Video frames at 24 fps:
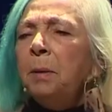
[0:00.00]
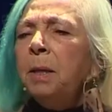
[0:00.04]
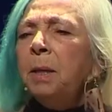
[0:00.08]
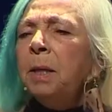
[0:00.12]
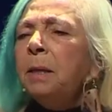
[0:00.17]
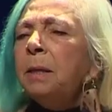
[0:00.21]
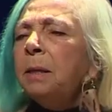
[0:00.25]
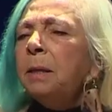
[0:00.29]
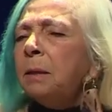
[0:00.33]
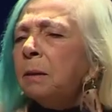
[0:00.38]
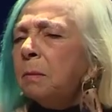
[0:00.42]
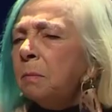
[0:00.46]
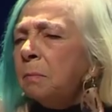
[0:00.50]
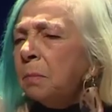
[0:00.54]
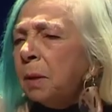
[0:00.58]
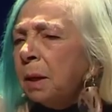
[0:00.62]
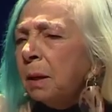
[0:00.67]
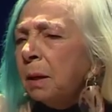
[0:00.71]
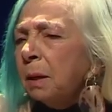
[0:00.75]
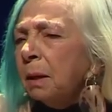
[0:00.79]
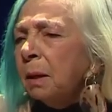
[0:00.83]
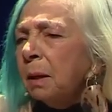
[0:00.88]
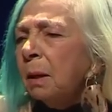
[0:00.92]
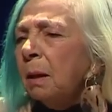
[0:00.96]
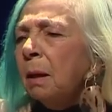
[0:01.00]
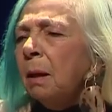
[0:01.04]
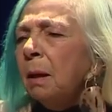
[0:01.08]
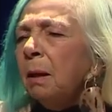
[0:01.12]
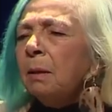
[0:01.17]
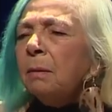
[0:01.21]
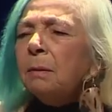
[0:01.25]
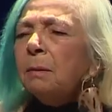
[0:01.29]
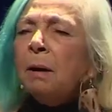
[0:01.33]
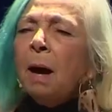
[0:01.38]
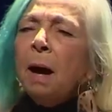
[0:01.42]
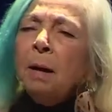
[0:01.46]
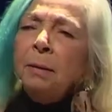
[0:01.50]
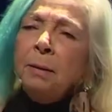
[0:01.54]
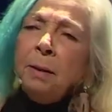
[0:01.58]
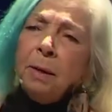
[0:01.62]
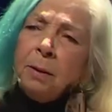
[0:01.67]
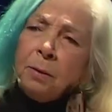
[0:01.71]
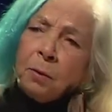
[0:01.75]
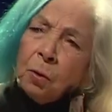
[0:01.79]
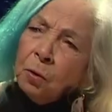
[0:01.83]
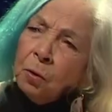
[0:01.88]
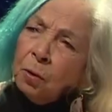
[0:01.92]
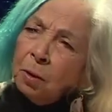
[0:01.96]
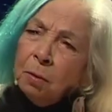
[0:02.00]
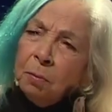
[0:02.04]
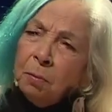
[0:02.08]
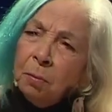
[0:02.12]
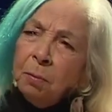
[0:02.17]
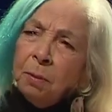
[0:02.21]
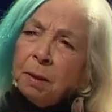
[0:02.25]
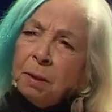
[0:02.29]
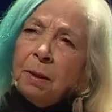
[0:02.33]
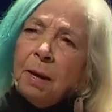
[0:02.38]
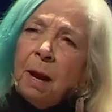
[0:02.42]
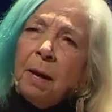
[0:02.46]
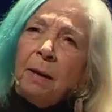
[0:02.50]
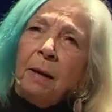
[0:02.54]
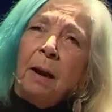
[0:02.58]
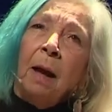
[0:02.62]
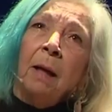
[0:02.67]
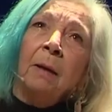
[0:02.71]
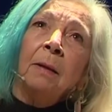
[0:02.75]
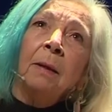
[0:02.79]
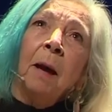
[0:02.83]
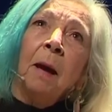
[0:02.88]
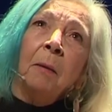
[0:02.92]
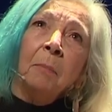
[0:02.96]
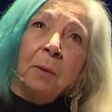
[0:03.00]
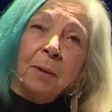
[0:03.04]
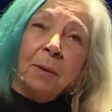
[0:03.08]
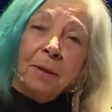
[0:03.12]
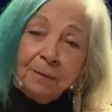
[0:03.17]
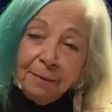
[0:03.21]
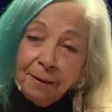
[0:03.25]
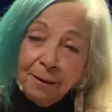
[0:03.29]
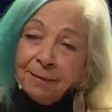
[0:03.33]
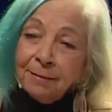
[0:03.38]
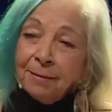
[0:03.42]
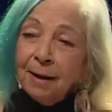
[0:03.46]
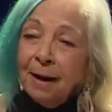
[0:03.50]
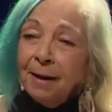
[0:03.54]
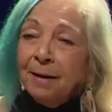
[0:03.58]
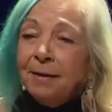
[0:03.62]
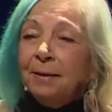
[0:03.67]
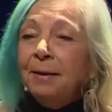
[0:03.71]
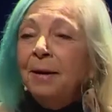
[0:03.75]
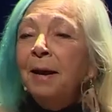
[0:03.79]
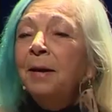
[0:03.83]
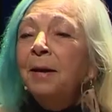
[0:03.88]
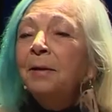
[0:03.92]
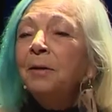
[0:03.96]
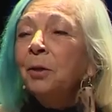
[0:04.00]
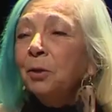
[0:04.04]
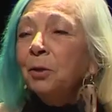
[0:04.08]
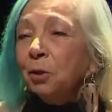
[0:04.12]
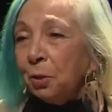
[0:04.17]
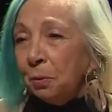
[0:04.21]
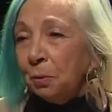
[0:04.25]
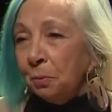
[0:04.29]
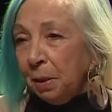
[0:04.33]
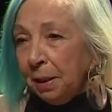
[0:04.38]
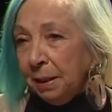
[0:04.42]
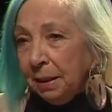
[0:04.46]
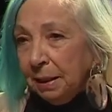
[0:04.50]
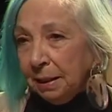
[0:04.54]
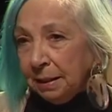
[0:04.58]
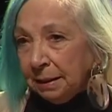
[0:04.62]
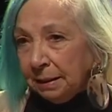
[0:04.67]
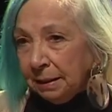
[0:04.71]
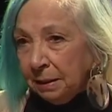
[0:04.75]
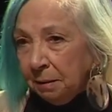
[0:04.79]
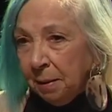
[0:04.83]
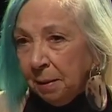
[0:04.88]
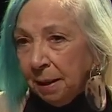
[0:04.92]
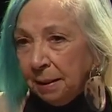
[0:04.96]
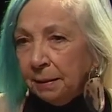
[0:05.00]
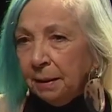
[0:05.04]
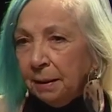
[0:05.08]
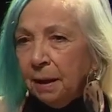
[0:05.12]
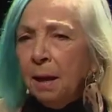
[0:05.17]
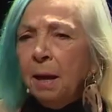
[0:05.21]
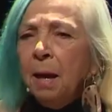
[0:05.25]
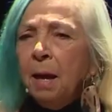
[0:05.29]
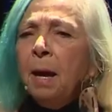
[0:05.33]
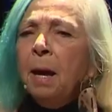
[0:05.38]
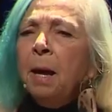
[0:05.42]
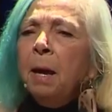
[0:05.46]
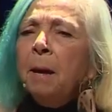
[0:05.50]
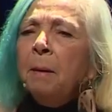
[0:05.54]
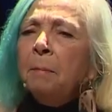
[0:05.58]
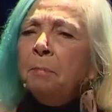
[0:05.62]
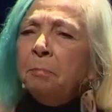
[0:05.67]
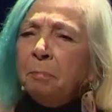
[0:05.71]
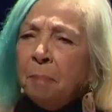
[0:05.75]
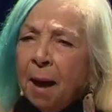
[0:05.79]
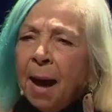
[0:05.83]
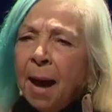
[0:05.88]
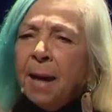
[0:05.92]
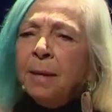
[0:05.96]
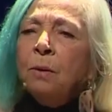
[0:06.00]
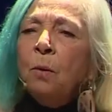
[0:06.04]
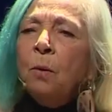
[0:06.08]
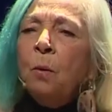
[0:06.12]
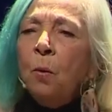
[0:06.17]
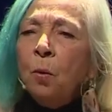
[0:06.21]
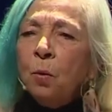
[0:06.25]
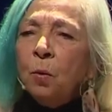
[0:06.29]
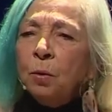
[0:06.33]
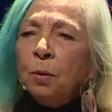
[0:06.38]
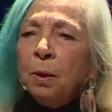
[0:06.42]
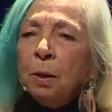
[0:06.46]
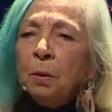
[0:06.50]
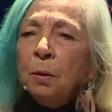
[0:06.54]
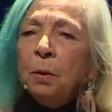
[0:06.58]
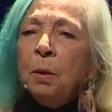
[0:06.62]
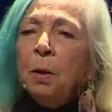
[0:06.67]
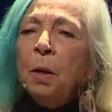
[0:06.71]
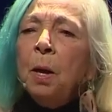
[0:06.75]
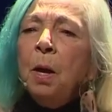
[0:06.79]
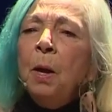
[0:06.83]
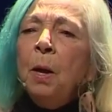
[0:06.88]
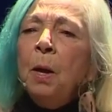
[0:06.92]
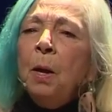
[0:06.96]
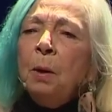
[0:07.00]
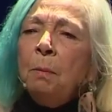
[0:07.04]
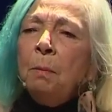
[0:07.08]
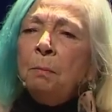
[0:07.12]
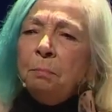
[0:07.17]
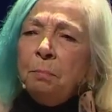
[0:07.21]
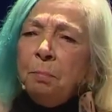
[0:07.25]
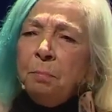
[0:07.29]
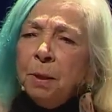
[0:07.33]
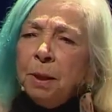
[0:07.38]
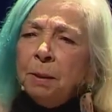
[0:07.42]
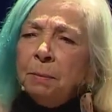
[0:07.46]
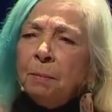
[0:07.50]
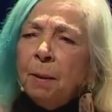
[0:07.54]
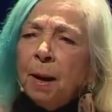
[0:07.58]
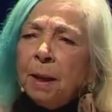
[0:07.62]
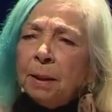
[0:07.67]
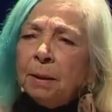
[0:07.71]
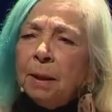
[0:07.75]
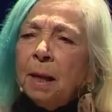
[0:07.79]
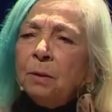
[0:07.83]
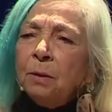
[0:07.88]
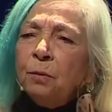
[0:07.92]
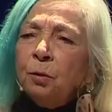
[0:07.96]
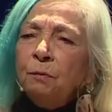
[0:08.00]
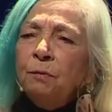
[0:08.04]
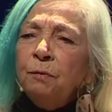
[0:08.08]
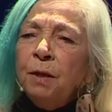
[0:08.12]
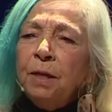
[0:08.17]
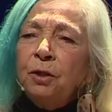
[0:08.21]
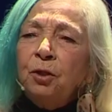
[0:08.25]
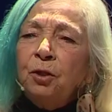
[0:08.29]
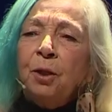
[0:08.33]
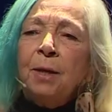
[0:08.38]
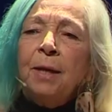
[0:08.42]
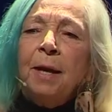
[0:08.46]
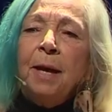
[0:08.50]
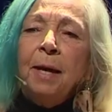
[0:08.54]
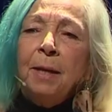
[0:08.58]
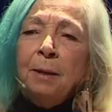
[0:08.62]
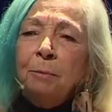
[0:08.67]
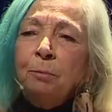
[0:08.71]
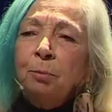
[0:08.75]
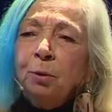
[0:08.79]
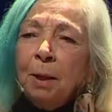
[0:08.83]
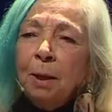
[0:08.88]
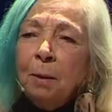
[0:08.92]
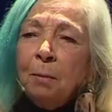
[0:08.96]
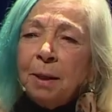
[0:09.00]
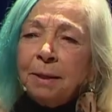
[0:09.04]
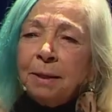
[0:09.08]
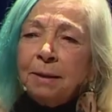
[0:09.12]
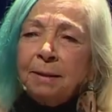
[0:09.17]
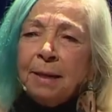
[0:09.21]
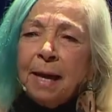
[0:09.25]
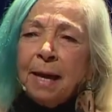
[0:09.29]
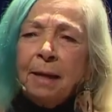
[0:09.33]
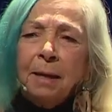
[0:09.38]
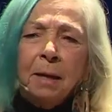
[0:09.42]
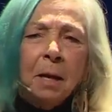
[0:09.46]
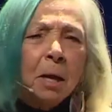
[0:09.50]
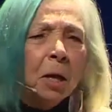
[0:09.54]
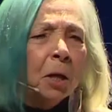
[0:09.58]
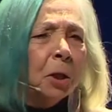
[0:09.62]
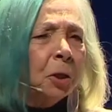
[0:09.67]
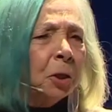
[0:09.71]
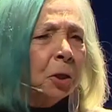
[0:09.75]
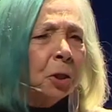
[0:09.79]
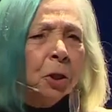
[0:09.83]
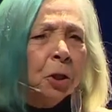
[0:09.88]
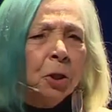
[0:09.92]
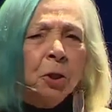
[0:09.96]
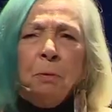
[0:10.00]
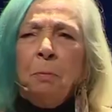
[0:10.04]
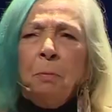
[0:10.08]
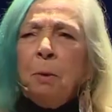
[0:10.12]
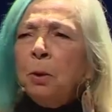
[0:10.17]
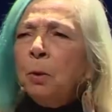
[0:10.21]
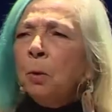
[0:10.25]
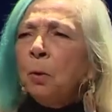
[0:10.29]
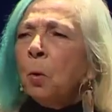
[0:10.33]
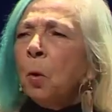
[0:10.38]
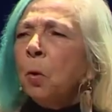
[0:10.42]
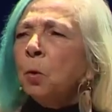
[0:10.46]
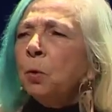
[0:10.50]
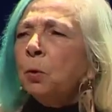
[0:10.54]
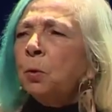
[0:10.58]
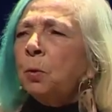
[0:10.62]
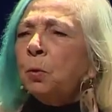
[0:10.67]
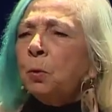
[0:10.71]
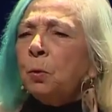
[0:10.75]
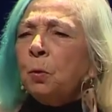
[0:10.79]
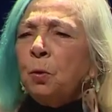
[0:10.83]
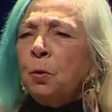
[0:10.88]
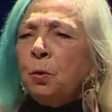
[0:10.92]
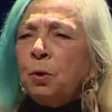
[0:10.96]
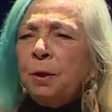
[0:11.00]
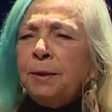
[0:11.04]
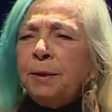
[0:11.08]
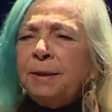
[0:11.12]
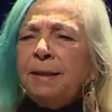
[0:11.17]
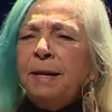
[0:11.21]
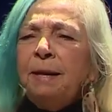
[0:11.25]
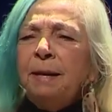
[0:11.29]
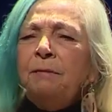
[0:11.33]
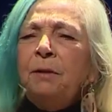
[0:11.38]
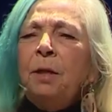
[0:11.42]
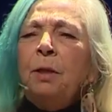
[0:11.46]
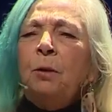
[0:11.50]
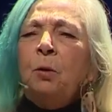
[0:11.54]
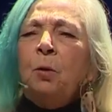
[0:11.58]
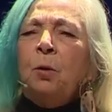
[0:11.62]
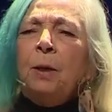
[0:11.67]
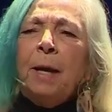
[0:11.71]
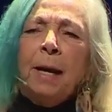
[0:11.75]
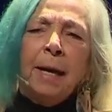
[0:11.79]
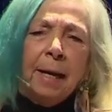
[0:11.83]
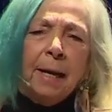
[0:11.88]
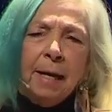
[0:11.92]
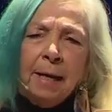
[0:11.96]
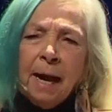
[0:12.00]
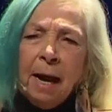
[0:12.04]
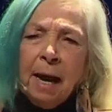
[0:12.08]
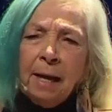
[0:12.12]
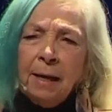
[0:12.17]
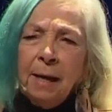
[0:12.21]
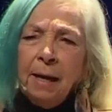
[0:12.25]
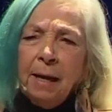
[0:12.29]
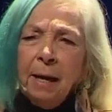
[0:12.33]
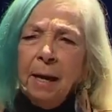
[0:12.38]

Bir gittim ki tatil köyü gibi bir yer. Allah bana tekrar yaşamayı nasip etti. Ben orada bir bardak su verecek el bulamazken şimdi bana koskoca sevgi dolu ellerle